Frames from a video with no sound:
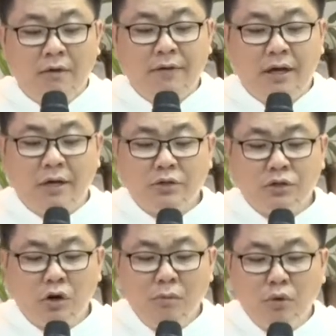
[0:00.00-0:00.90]
Và ở
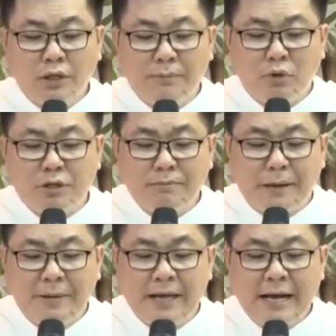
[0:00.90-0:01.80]
số
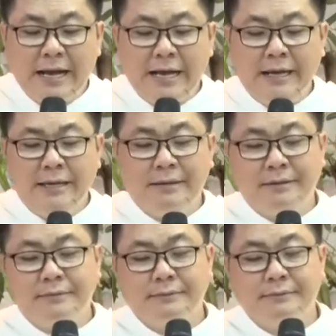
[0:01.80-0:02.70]
1172
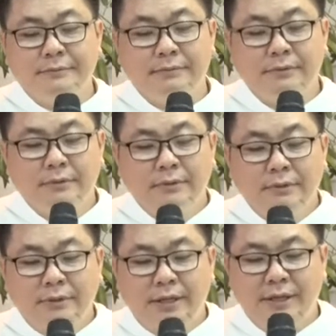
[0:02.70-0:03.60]

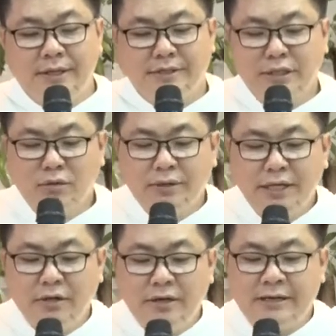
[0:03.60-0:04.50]
thì sách giáo
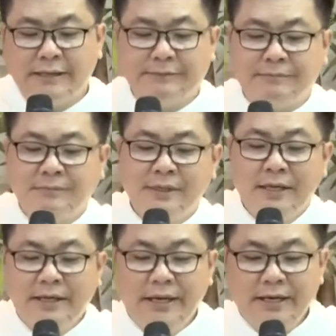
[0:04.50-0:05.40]
lý nói rằng
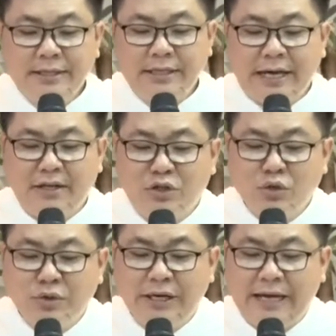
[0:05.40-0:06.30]
khi cử hành
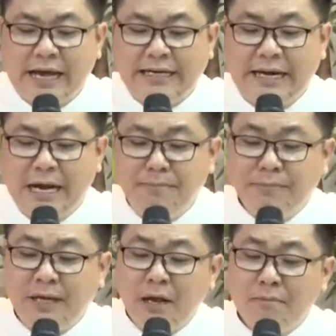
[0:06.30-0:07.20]
chu kỳ hàng
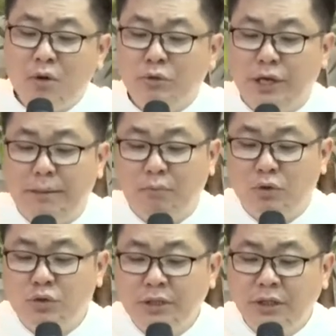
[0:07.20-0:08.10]
năm các mầu nhiệm
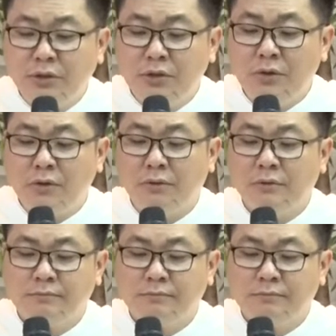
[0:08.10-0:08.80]
của Chúa Kitô,